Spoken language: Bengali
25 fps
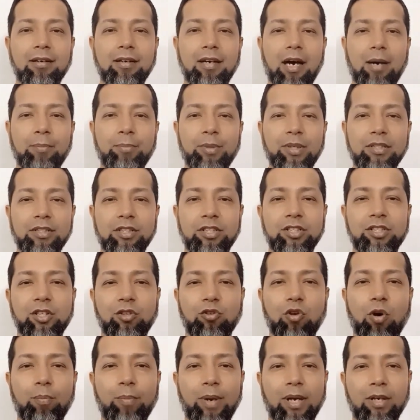আপনি এই জিনিসটা
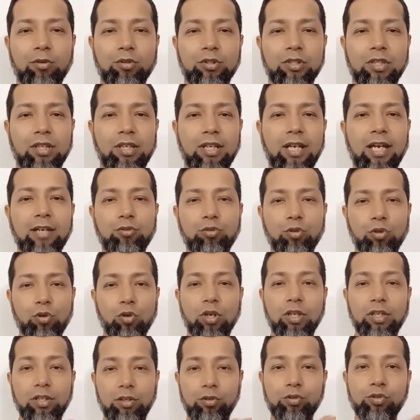কম্পাইল করছেন এআই
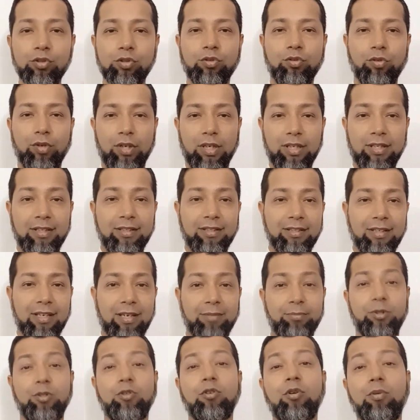টুলগুলো ইউজ করে
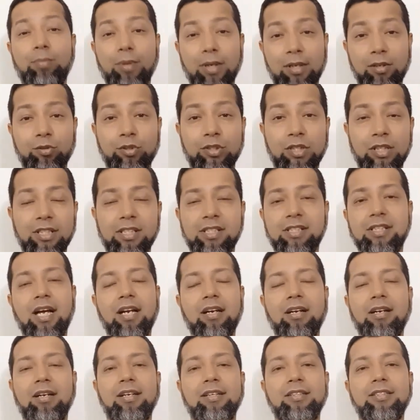আপনি কম্পাইল করছেন ইটস
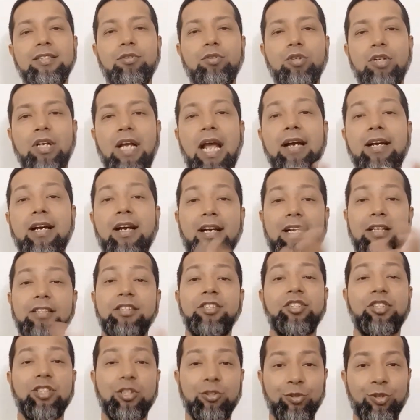নাট লাইক যে ওরা একা একাই
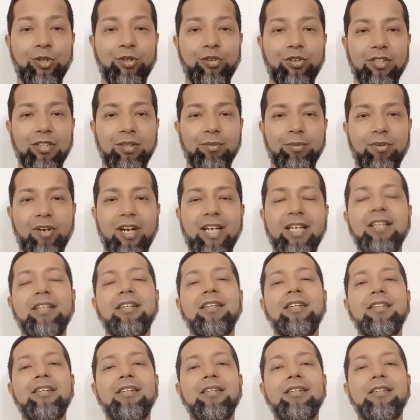জিনিসটা তৈরি করে দেবে রাইট
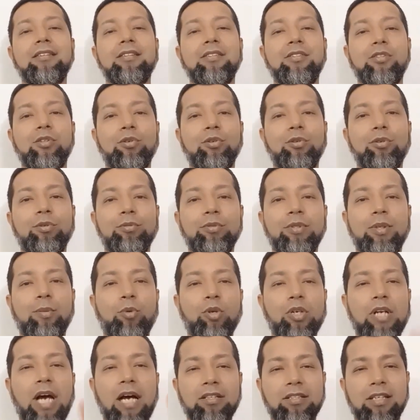সো
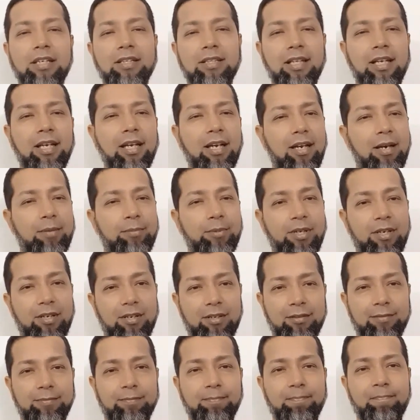যেমন গাছ কাটতে গেলে আপনার
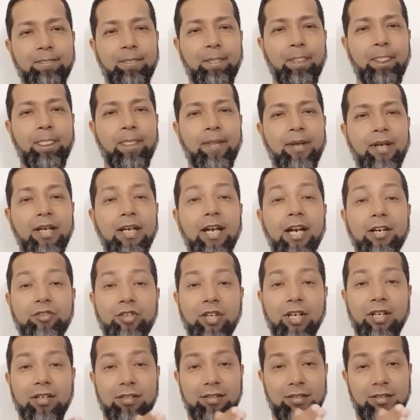ইলেকট্রিক